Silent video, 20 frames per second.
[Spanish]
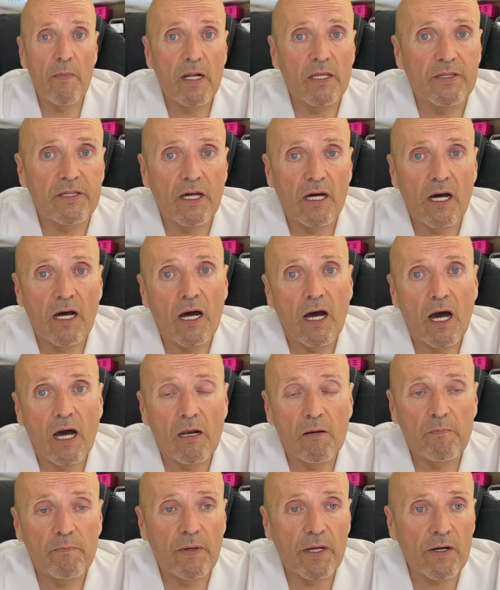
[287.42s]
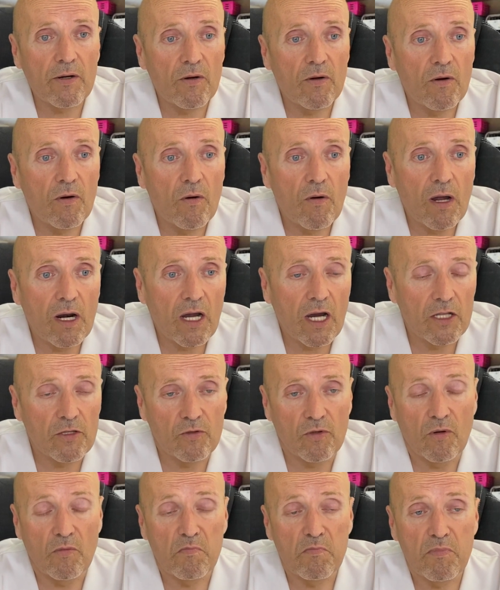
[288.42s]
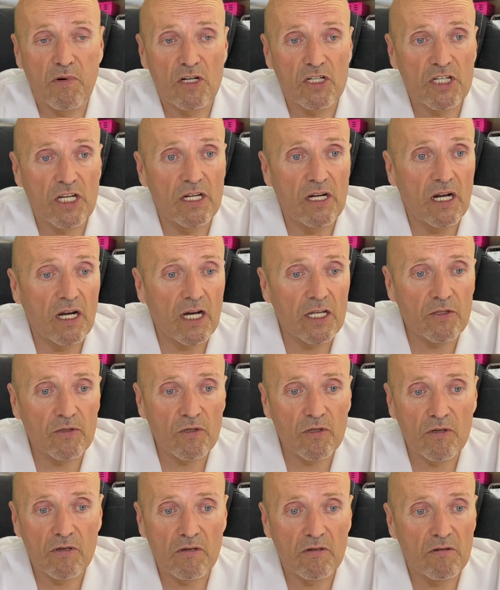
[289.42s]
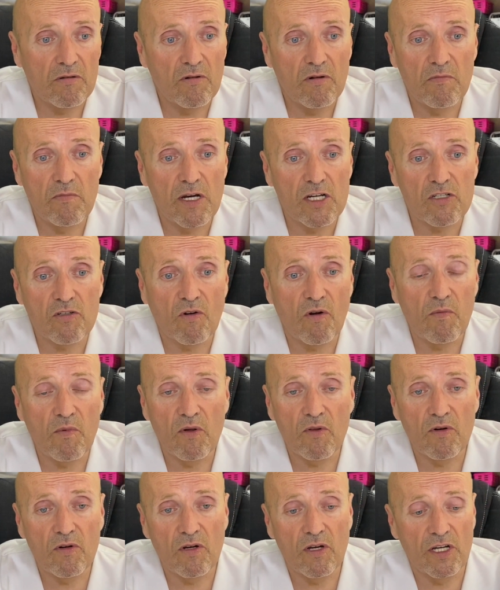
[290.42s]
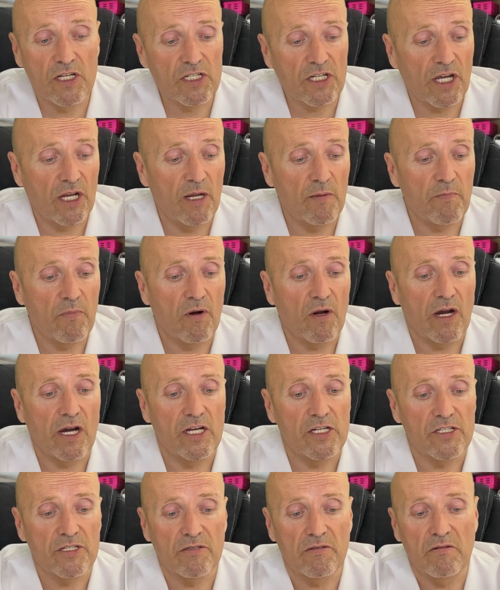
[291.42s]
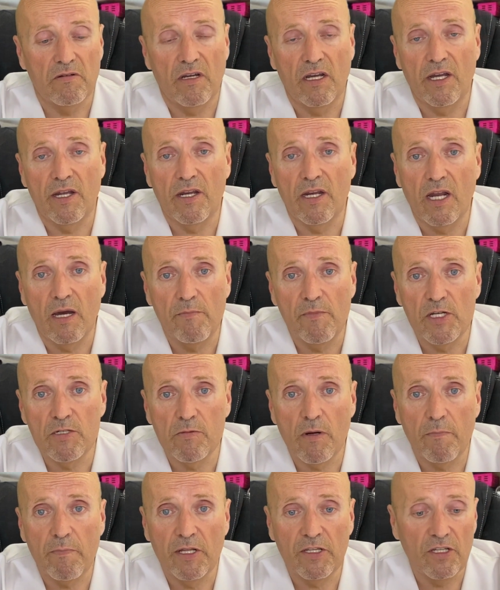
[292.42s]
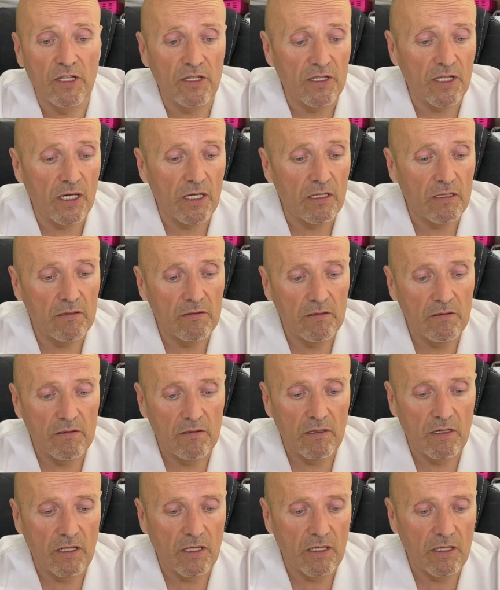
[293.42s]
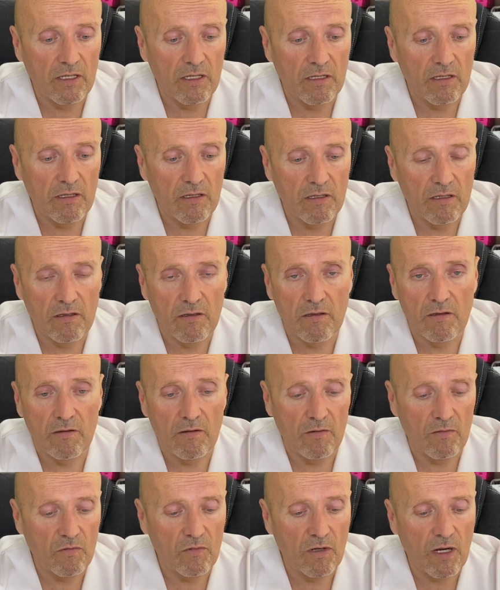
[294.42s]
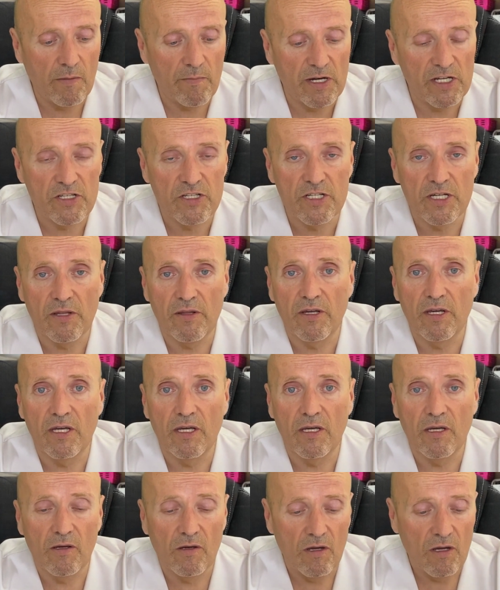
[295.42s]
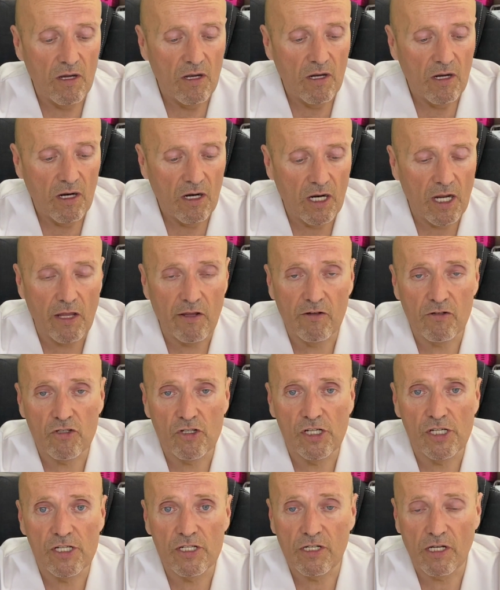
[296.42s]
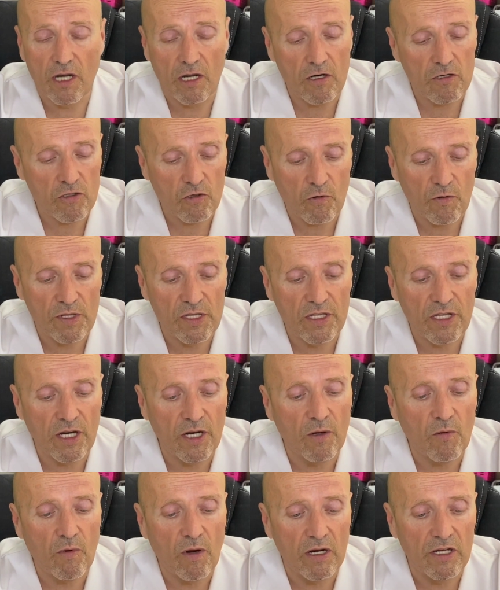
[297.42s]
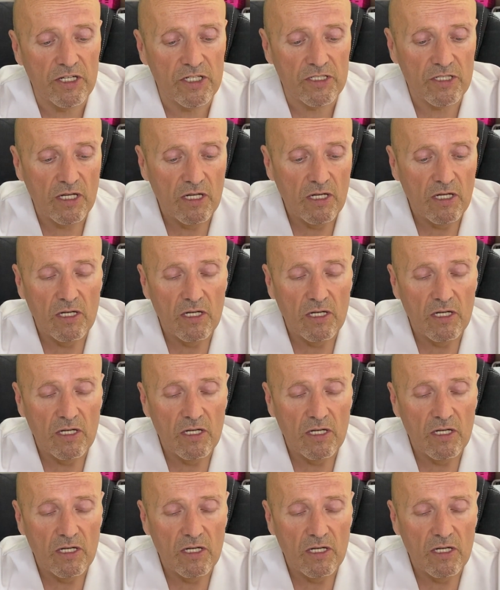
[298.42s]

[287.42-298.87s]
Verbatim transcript: malta al perro o al gato? Pues en el gato lo más cómodo es que le pongáis en la misma patita, en una mancha de la dosis, que ahora os comentaré cuál es,